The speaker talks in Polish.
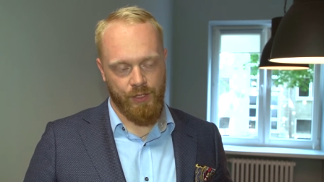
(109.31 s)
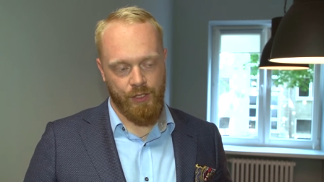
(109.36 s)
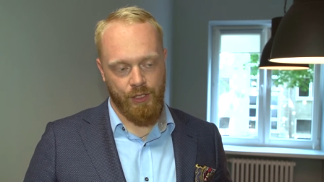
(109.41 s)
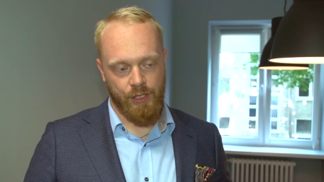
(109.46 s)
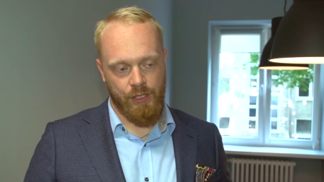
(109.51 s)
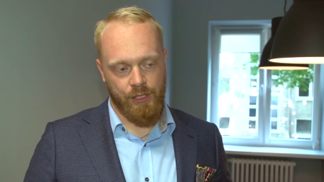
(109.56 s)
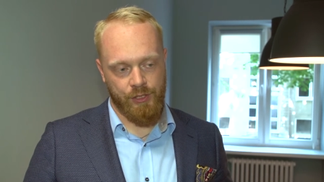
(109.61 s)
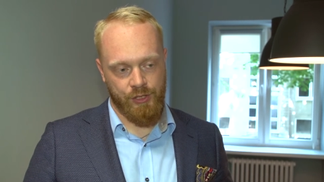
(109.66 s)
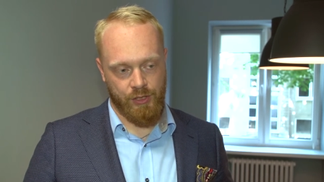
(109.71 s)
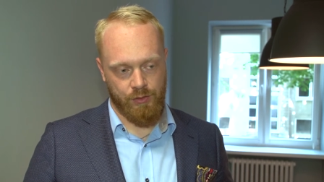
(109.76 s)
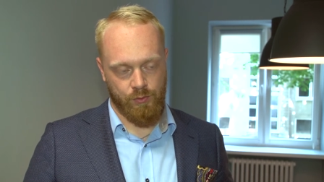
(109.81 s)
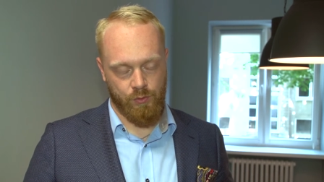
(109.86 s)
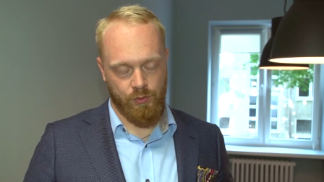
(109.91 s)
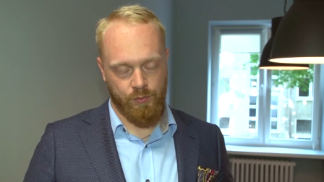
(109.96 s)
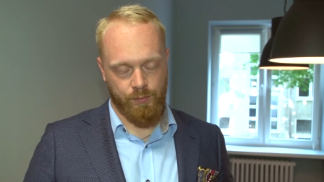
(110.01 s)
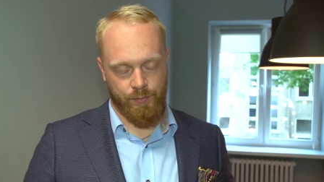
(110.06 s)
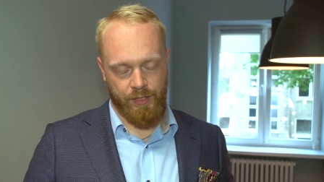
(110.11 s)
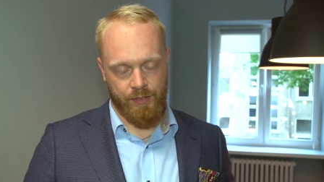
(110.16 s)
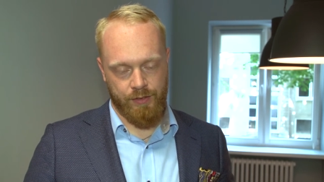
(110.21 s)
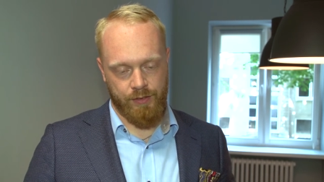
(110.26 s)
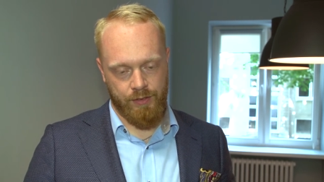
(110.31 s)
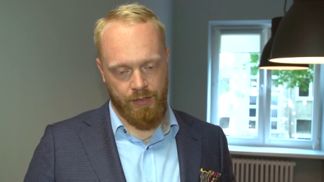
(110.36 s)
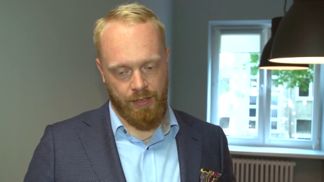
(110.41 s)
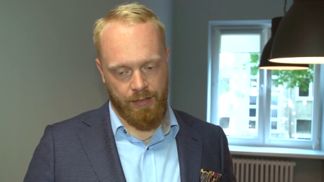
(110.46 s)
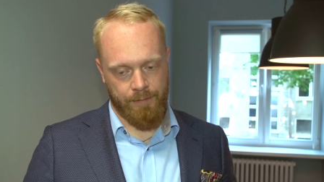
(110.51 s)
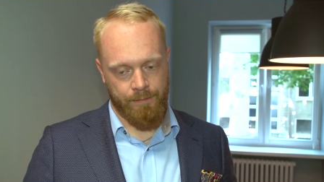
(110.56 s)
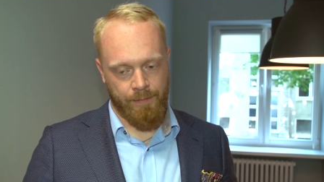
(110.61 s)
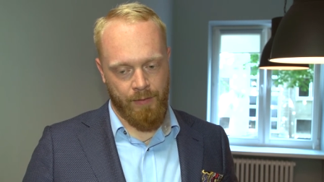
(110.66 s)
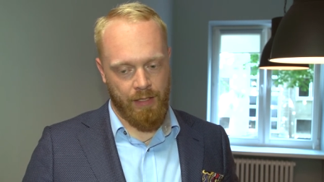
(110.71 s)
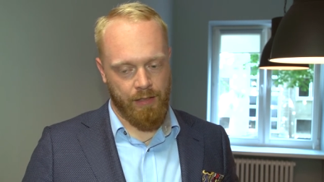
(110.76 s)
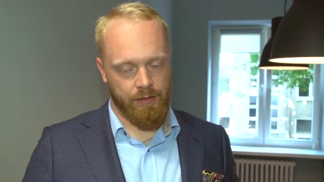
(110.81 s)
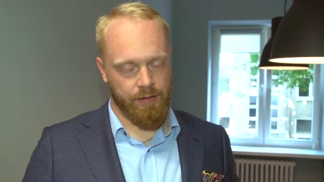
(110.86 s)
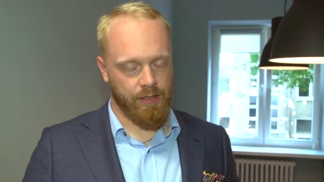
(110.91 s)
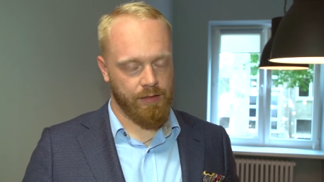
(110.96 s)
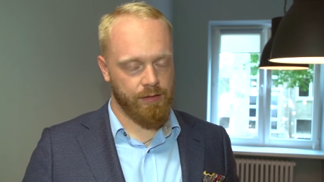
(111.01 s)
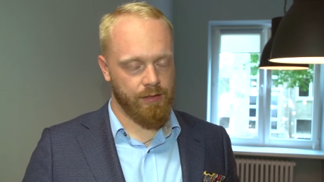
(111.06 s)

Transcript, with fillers: ile czasu spędza na